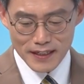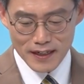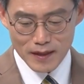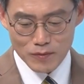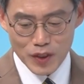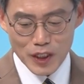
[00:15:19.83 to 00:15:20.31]

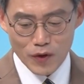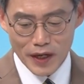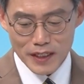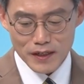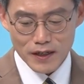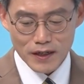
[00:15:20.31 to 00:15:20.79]
어,
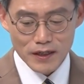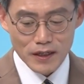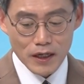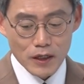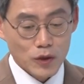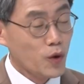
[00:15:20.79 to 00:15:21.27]
무의도에서
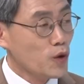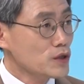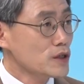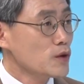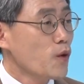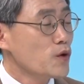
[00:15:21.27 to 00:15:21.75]

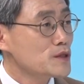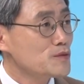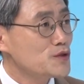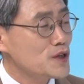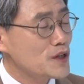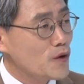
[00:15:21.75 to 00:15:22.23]
요들
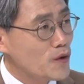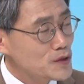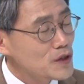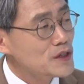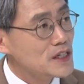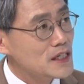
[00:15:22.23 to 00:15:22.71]
50주년
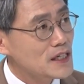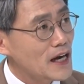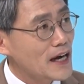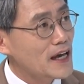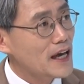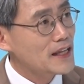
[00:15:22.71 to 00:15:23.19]

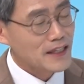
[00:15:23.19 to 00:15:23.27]
콘서트를 하게 네.